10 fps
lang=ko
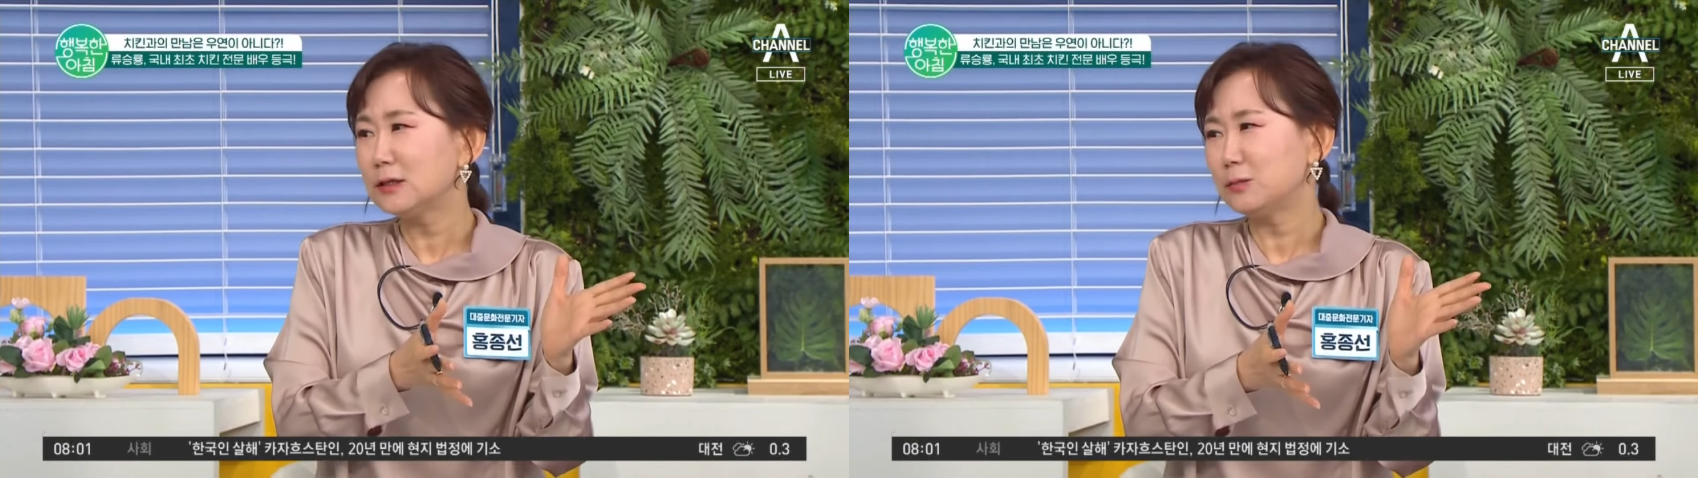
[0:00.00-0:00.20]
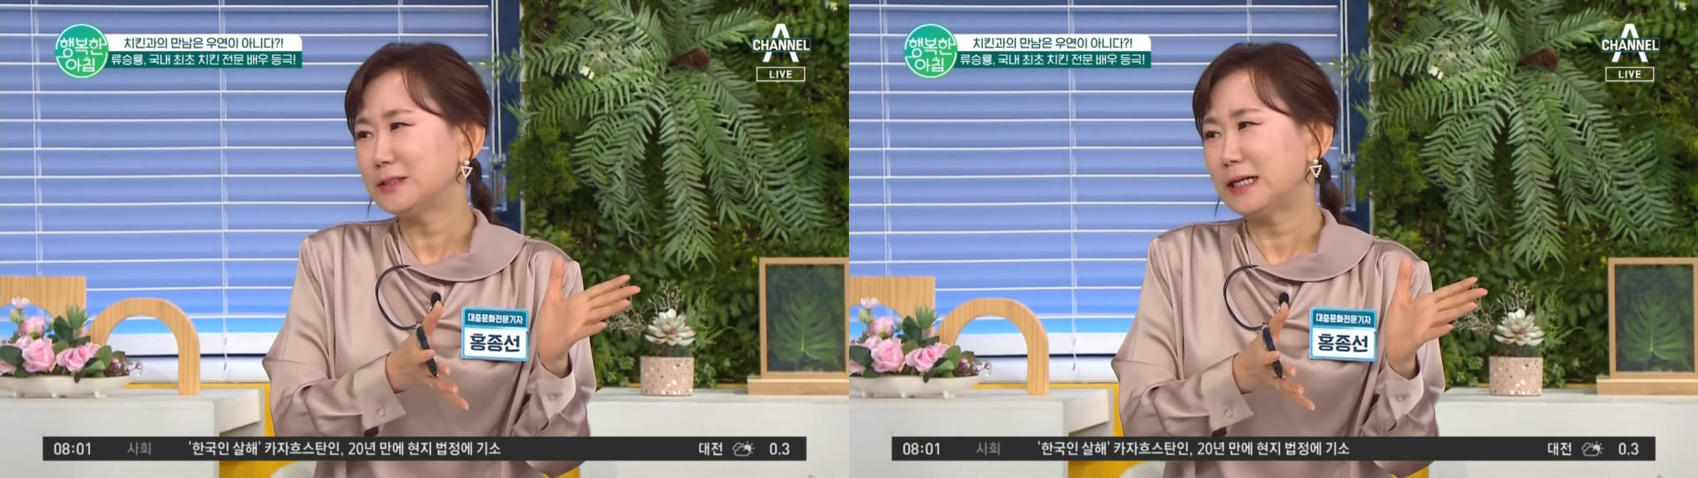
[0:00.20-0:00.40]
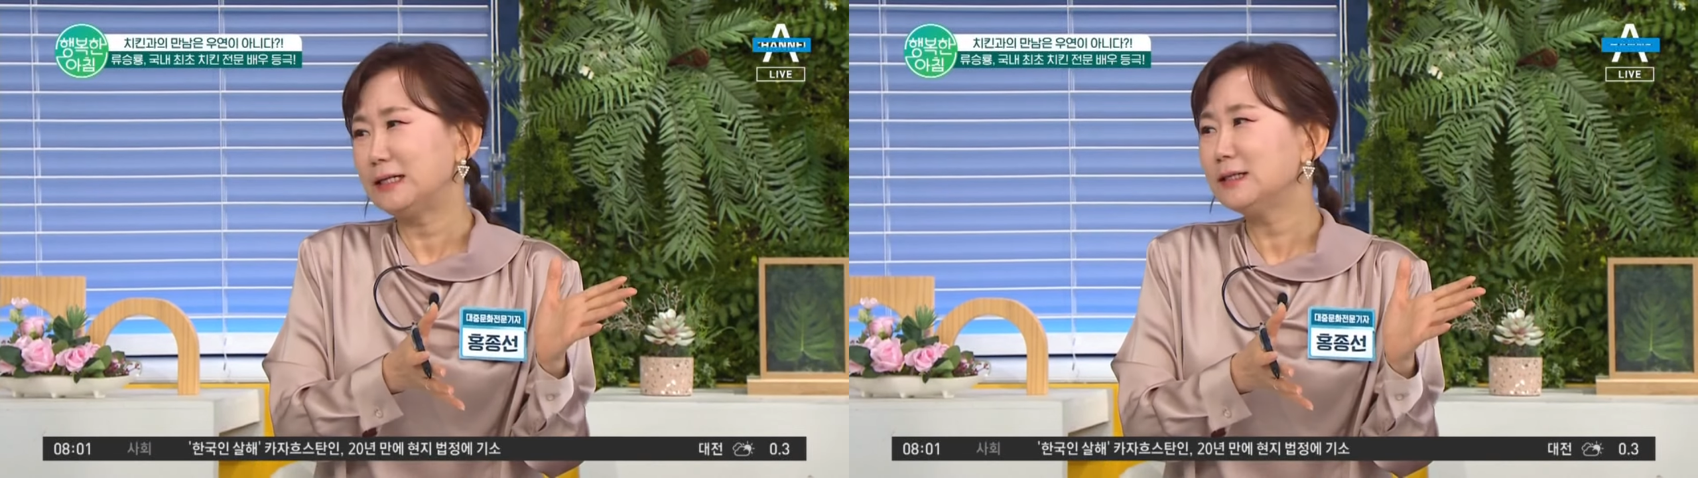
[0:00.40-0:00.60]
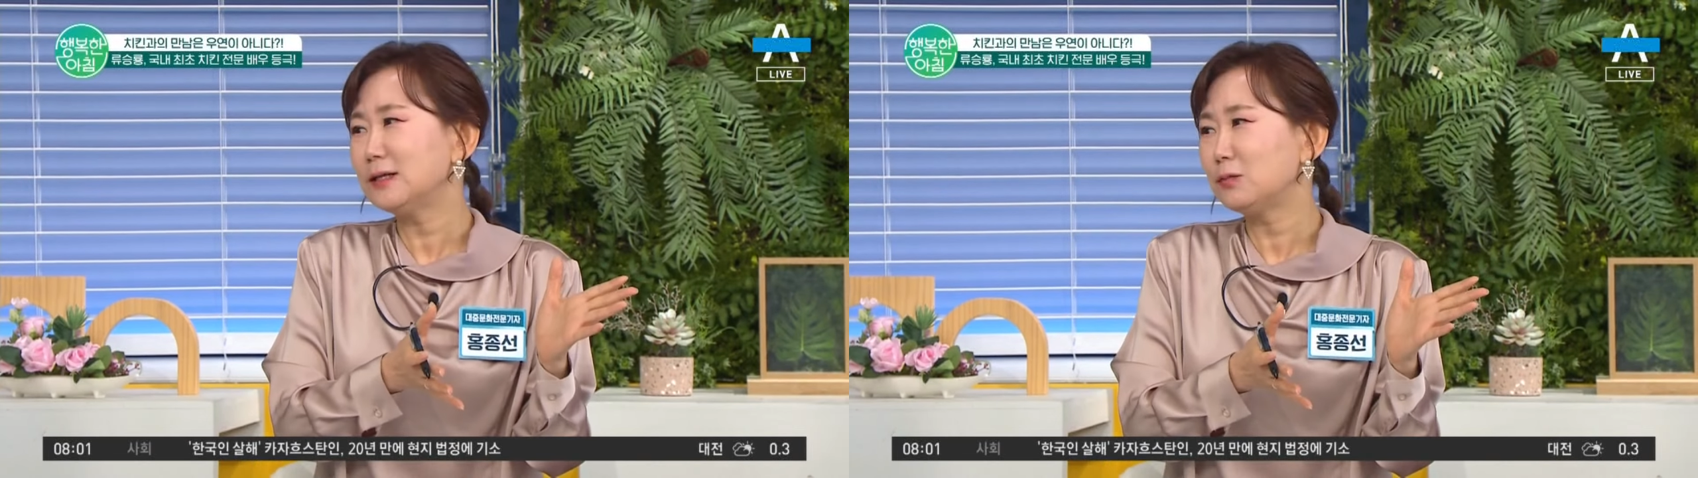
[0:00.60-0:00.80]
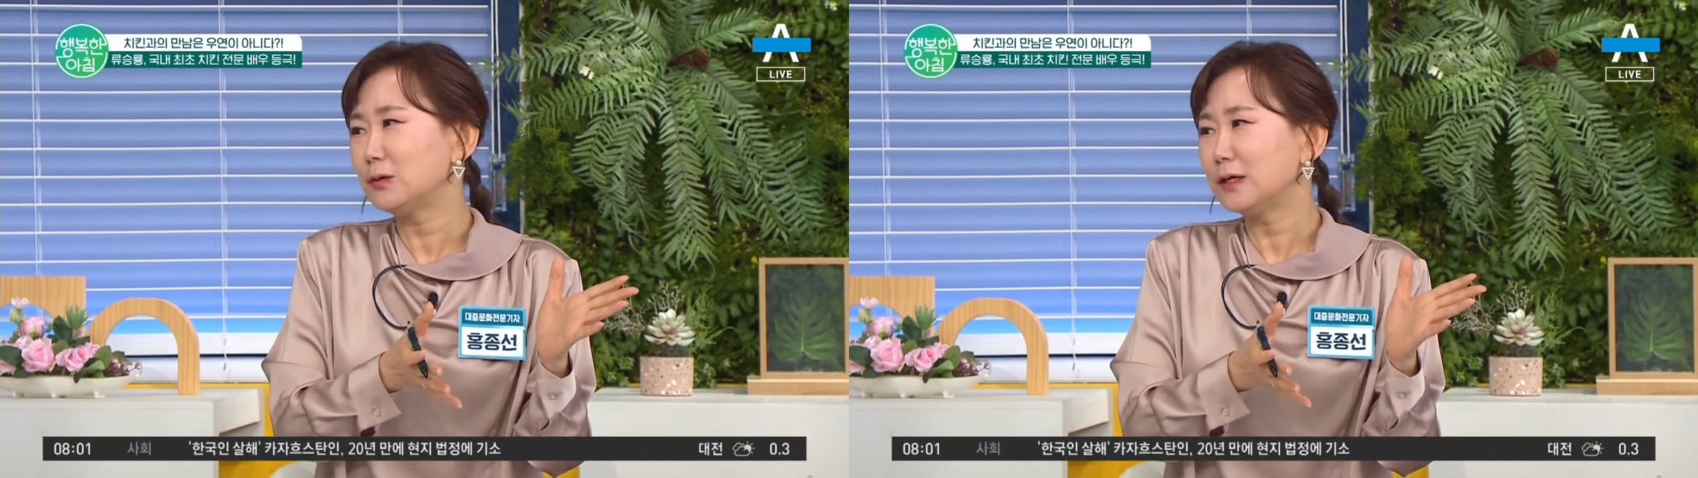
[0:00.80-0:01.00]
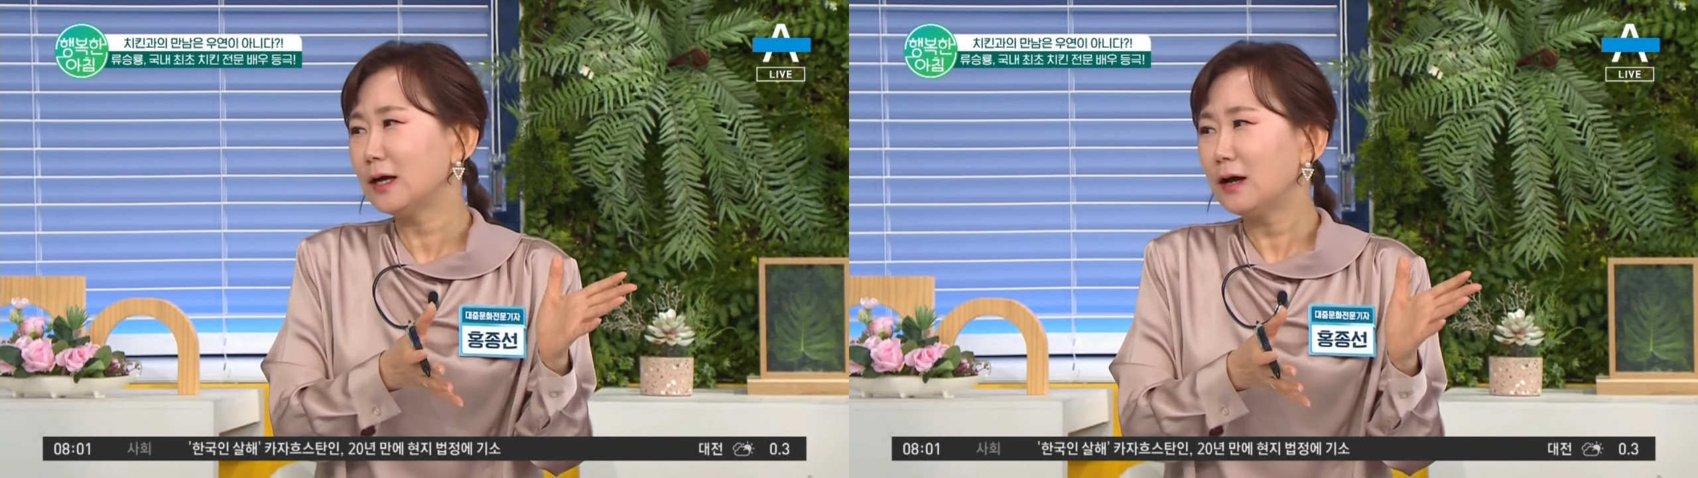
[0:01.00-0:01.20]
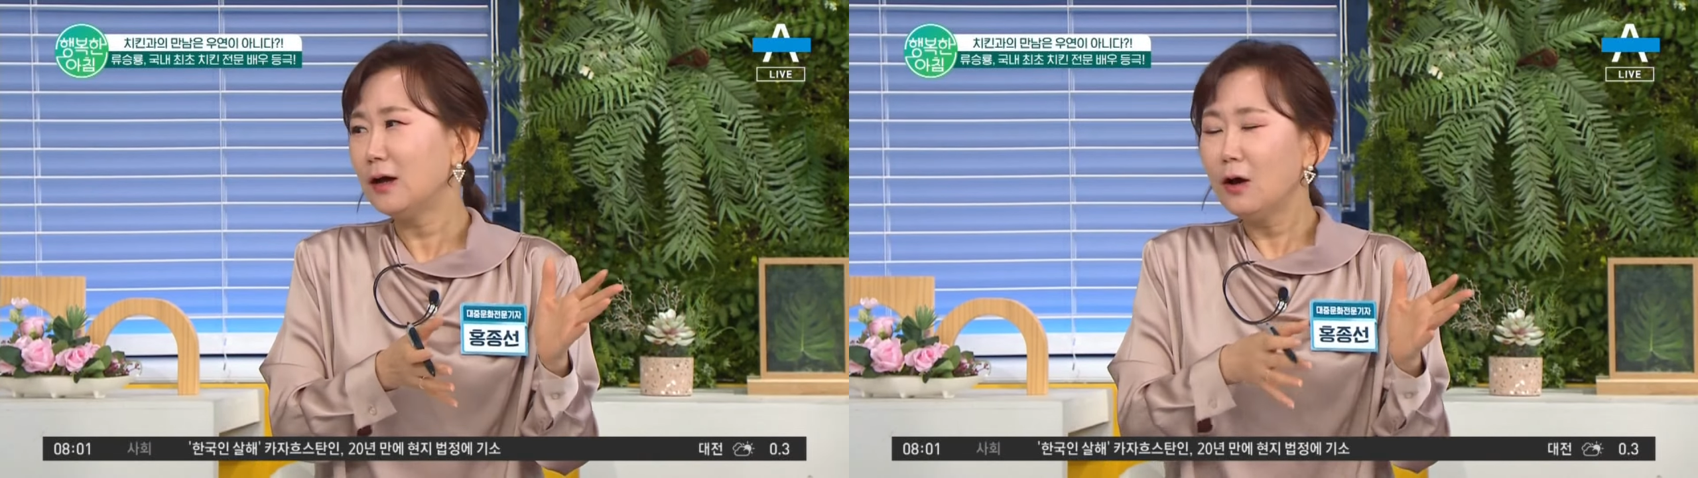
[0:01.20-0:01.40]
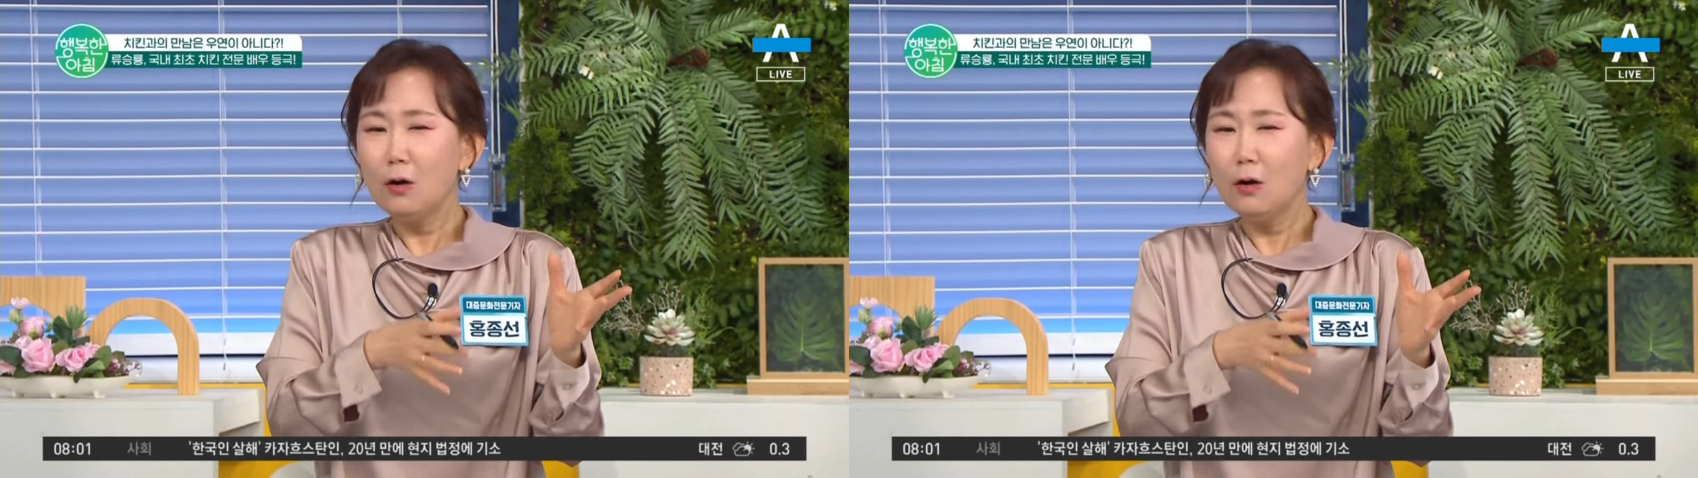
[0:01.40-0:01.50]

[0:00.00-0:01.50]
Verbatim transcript: 직업이 잘 되다 보니까